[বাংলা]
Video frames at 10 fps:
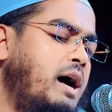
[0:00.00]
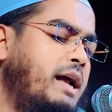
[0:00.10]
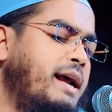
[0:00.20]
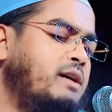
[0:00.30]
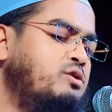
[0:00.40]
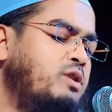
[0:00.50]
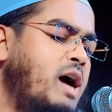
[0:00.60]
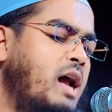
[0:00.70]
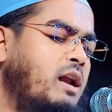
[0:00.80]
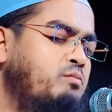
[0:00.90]
আর একজন
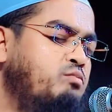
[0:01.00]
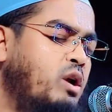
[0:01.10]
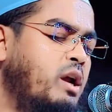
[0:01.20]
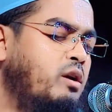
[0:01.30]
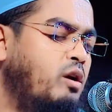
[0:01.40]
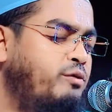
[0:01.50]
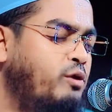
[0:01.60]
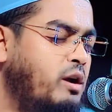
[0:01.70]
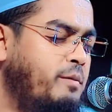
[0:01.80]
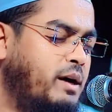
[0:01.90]
আলেম বলে
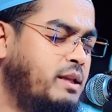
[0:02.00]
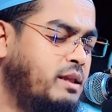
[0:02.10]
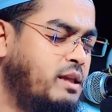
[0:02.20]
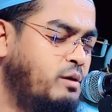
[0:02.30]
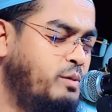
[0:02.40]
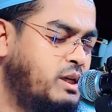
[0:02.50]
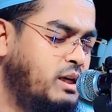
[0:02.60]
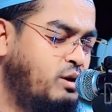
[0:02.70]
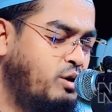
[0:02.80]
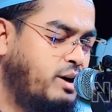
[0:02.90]
নফল এবাদাতের
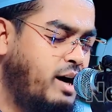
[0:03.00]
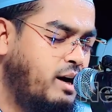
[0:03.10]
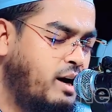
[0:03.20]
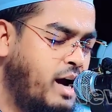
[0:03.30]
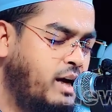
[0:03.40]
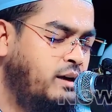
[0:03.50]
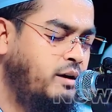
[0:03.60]
বেশি দরকার নাই